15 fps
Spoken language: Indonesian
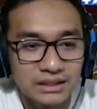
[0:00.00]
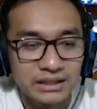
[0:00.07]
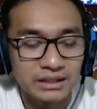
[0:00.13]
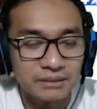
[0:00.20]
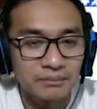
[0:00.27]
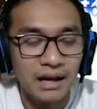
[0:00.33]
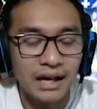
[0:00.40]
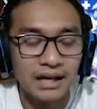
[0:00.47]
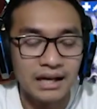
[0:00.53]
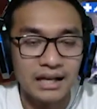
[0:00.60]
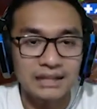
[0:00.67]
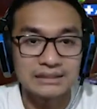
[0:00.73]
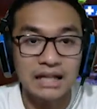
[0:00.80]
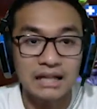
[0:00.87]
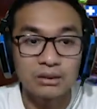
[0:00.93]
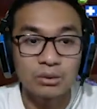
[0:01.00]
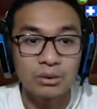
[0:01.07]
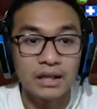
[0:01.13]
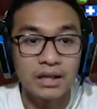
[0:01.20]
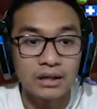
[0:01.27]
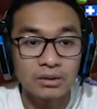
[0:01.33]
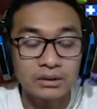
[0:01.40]
Gimana? Satu
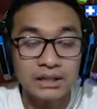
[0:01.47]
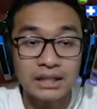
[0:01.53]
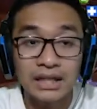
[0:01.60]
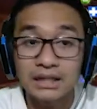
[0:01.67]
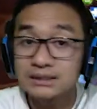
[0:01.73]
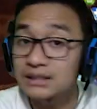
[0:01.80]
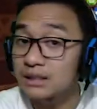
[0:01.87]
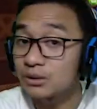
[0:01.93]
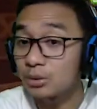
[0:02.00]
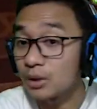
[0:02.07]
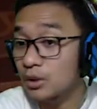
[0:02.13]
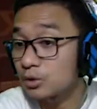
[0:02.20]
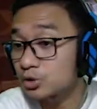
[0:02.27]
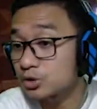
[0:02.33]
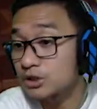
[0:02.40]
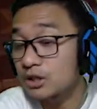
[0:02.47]
hero tinggal satu hero terus